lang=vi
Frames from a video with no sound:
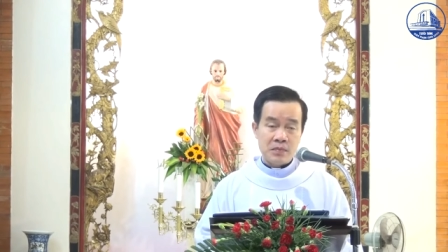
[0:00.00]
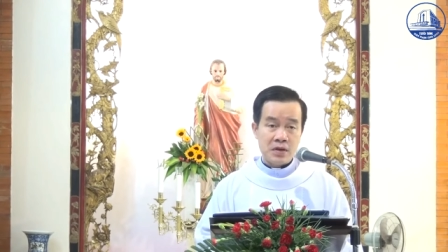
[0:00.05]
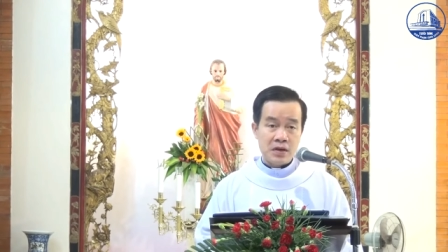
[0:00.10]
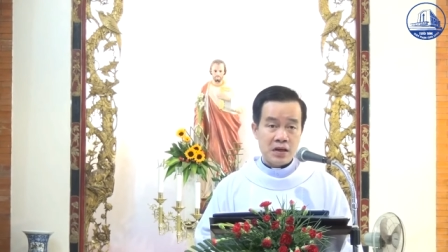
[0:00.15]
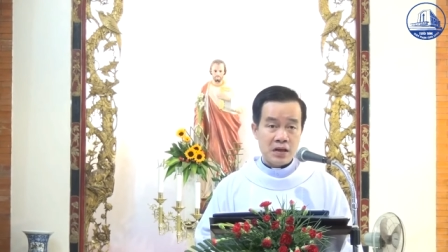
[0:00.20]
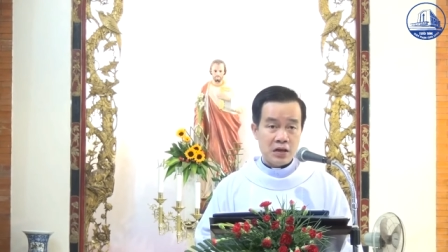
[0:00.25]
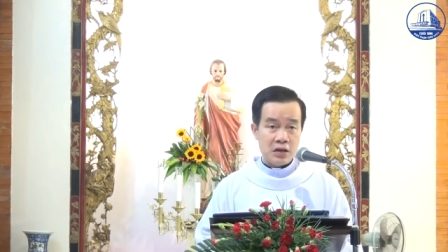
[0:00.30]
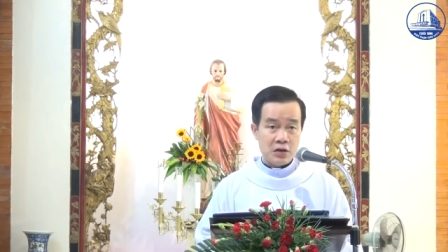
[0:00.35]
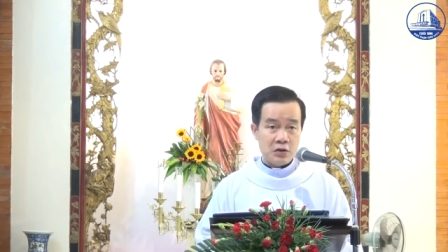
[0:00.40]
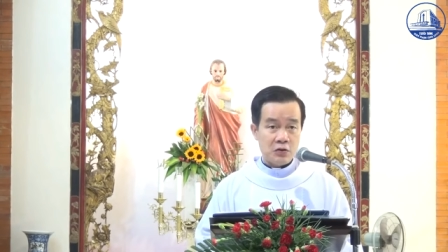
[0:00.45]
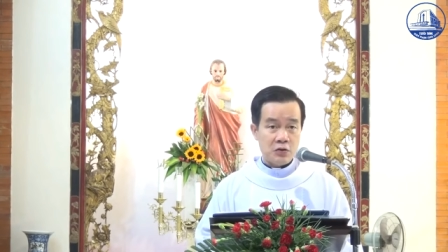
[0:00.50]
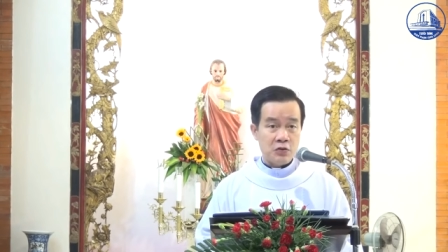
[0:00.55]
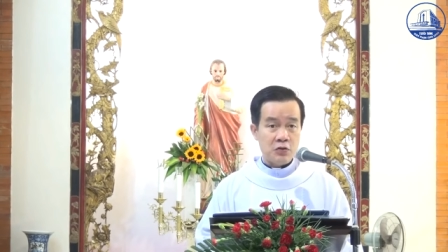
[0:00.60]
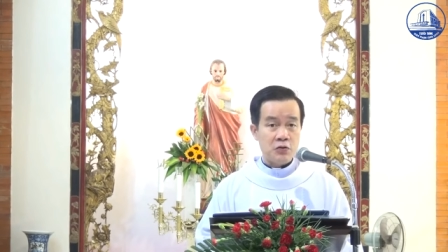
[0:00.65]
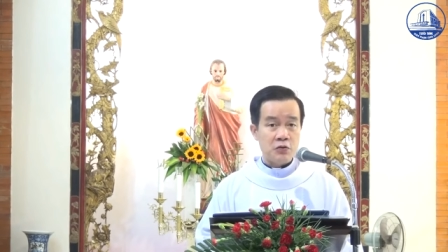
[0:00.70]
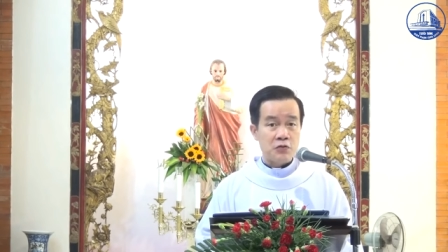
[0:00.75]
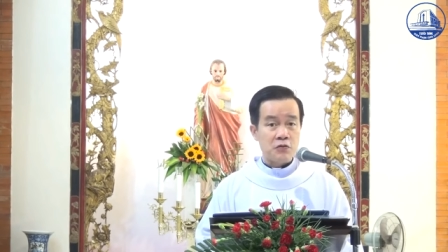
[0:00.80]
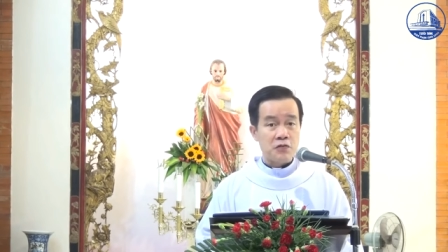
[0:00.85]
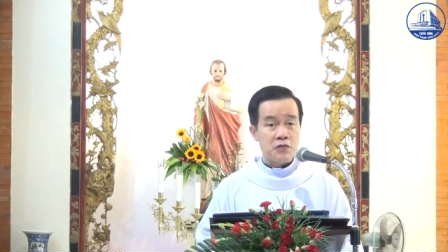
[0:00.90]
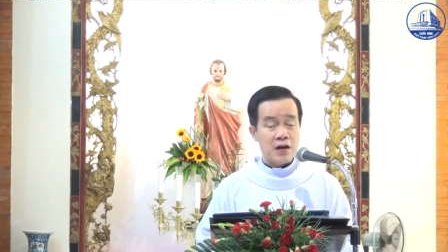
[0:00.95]

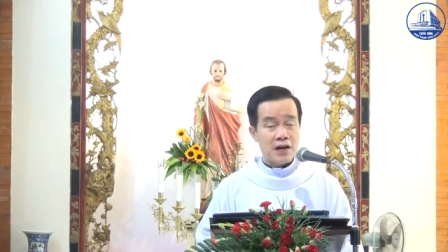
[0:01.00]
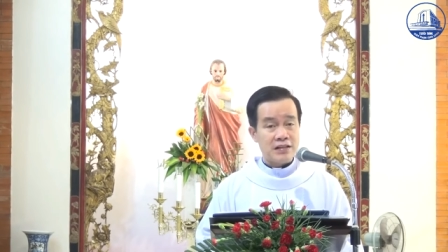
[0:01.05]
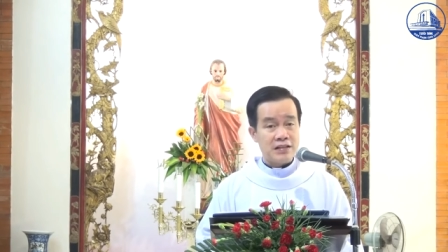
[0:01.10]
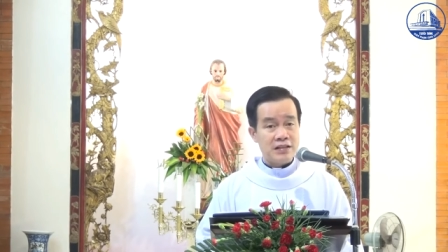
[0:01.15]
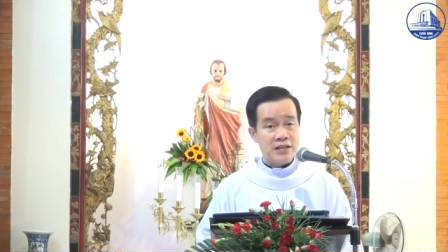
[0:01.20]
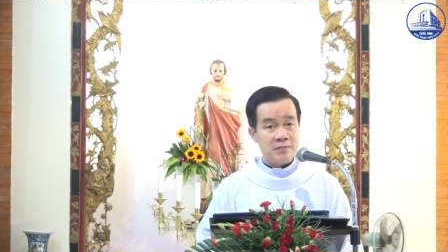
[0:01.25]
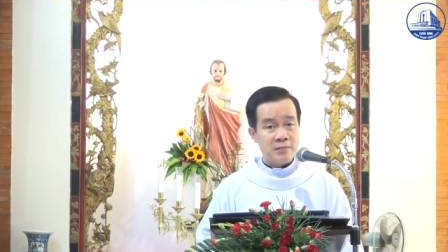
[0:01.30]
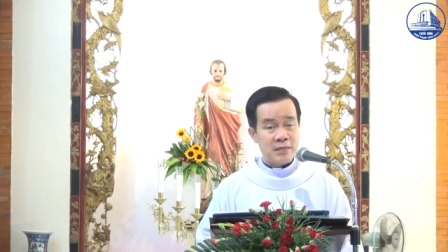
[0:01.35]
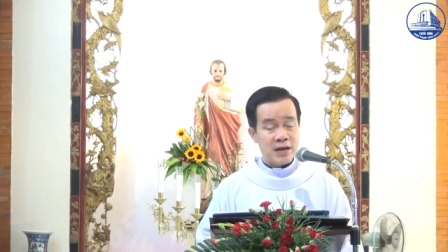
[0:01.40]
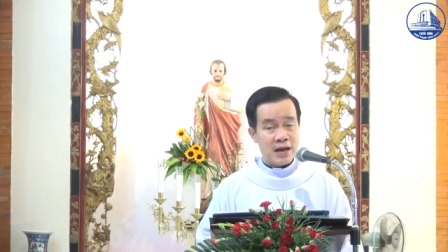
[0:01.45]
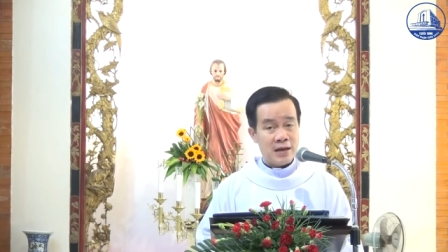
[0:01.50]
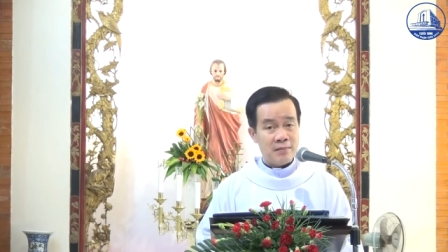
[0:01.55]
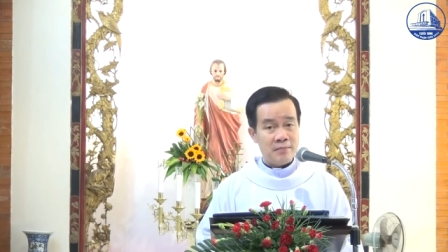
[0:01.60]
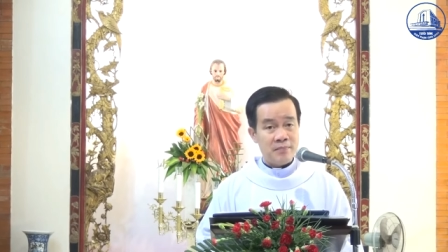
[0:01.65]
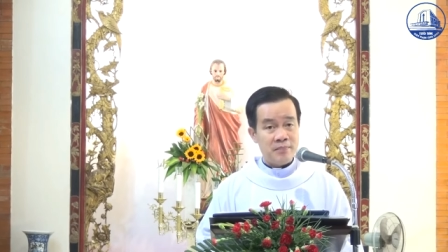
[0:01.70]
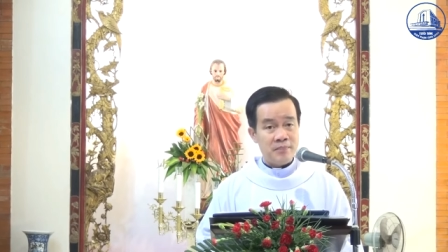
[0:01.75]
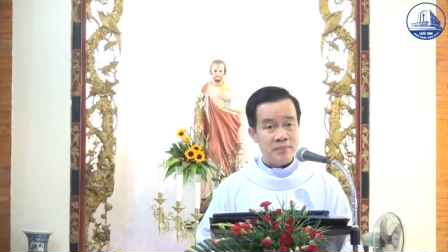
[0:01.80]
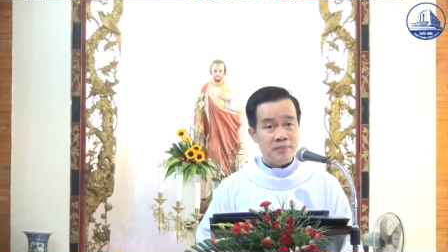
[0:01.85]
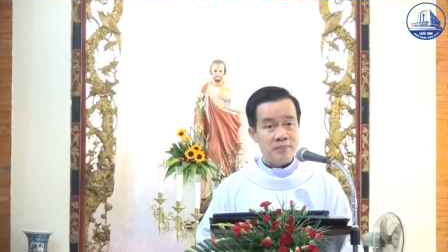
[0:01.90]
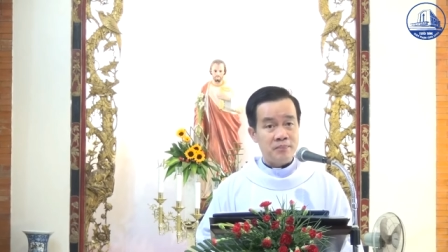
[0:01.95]
hiểu và chiêm
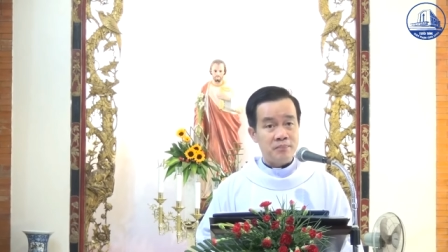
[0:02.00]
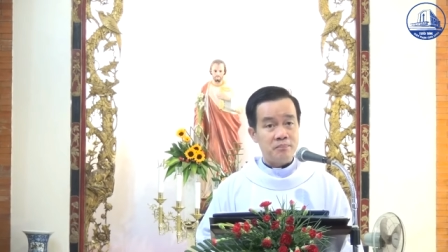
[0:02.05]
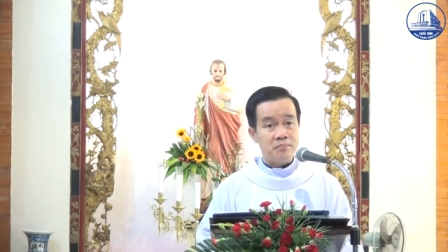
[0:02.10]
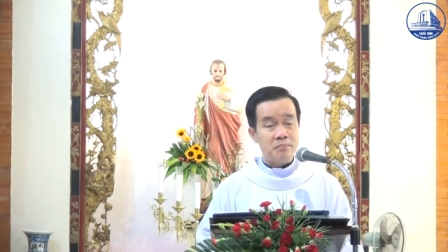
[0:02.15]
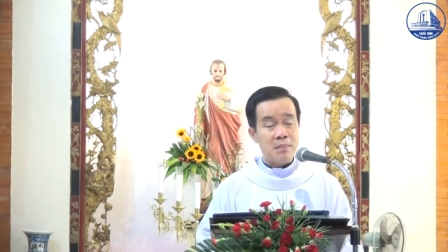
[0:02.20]
ngắm